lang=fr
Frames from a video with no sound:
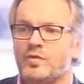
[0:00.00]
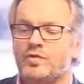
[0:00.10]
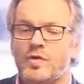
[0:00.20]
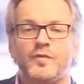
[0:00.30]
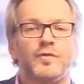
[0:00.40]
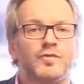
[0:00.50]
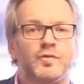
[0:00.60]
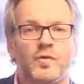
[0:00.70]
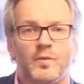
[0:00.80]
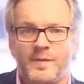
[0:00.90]
deux
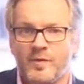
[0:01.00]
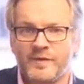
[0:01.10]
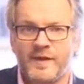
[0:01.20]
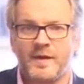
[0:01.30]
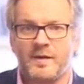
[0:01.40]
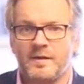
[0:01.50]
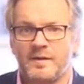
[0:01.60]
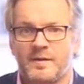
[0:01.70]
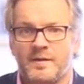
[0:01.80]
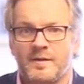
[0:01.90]
fonctions complémentaires,
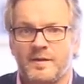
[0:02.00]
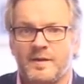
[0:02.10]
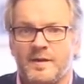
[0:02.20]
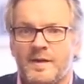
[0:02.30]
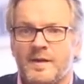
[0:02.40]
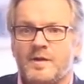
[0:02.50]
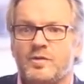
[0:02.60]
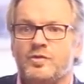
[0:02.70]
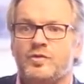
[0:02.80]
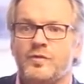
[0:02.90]

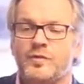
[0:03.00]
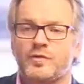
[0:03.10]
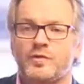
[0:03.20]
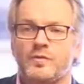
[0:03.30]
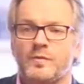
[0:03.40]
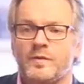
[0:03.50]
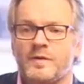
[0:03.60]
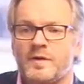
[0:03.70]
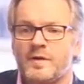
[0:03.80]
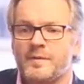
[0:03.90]
deux fonctions
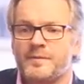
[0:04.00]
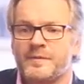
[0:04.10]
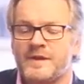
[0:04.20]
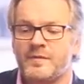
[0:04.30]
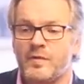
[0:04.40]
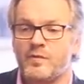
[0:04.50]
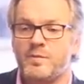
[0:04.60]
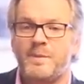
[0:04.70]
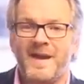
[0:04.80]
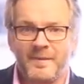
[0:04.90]
euh, qui vont
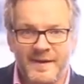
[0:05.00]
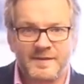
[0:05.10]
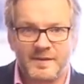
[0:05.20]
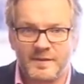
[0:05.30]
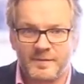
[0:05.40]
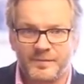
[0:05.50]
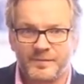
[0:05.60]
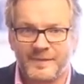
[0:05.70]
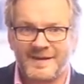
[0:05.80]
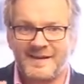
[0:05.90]
vous permettre
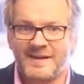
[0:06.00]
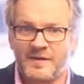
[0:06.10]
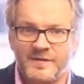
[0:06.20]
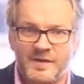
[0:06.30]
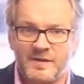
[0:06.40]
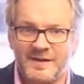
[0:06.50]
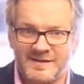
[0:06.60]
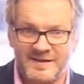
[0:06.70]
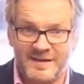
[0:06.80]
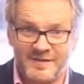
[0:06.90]
d'être
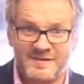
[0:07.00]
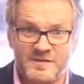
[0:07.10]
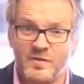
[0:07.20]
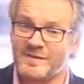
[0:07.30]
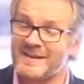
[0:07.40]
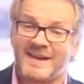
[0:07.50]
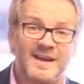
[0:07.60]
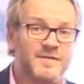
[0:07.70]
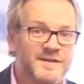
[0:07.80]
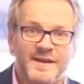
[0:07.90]
efficient, d'être
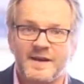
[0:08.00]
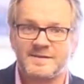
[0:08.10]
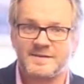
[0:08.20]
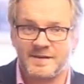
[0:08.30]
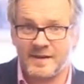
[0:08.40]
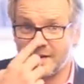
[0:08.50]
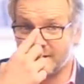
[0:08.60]
efficace,